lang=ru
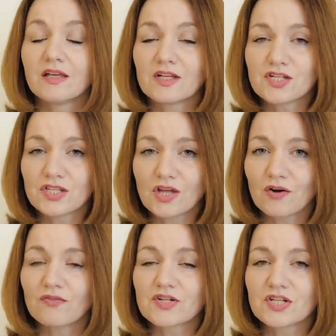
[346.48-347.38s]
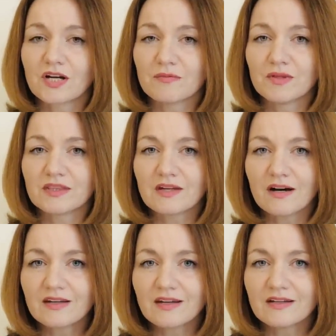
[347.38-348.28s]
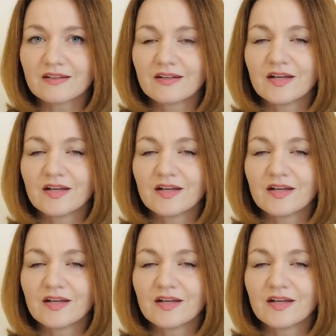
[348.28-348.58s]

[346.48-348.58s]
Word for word: Я читаю ваши комментарии.